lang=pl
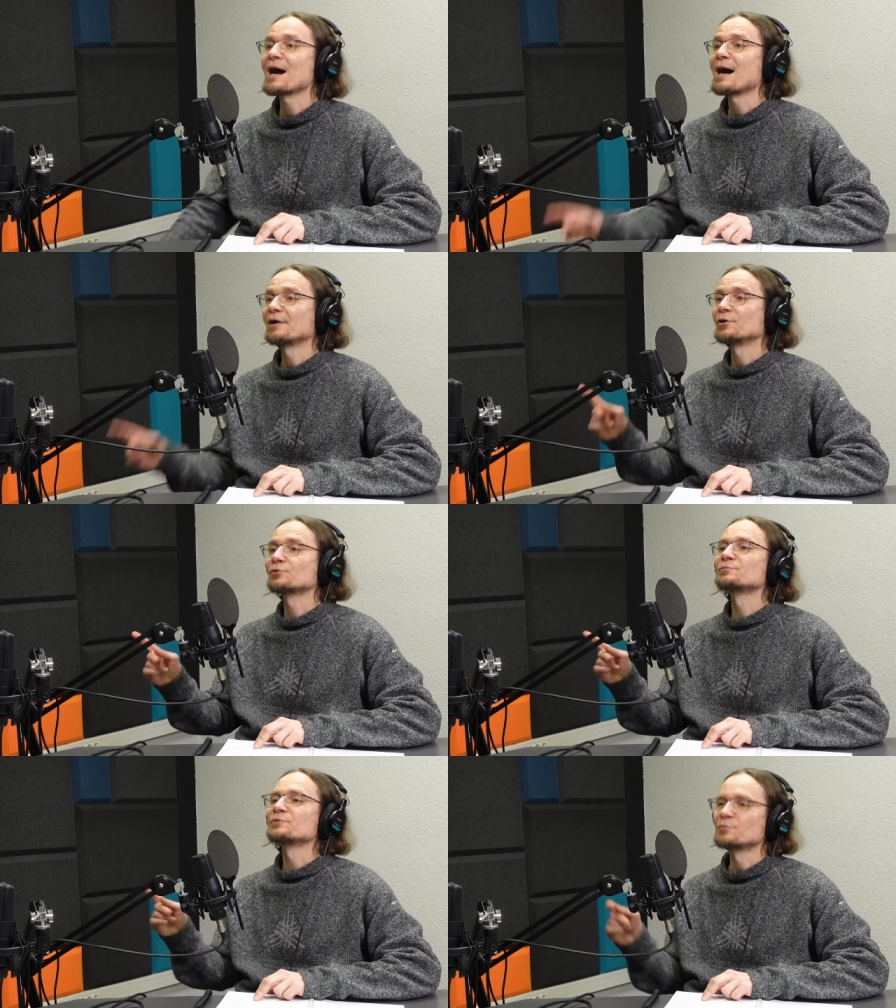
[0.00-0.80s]
A, i o
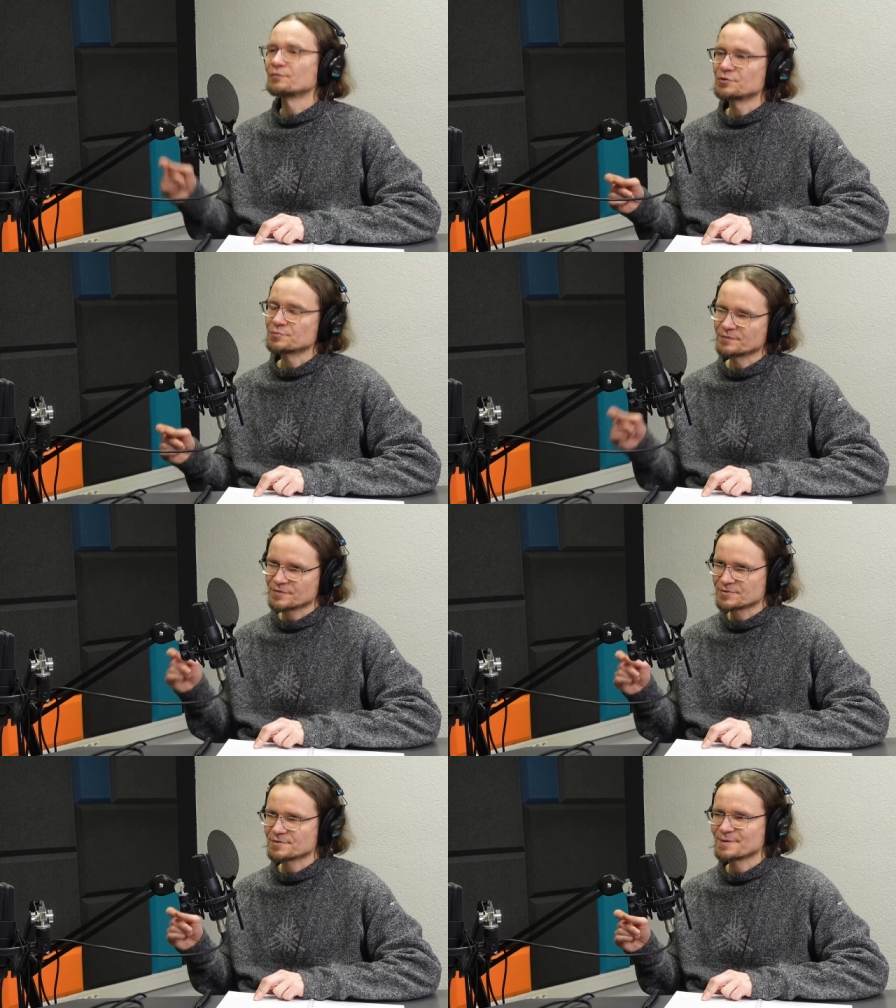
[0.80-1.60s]
tym nie mówiliśmy.
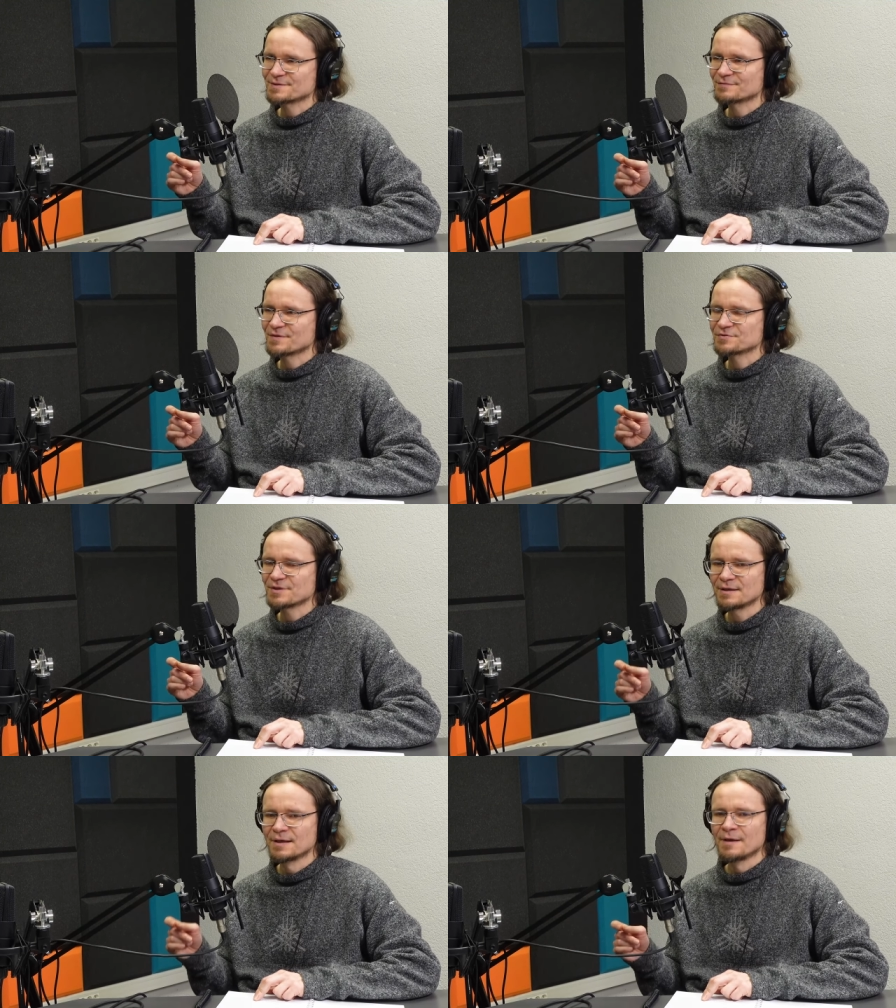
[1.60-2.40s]
Wiesz, to jest bardzo ważne?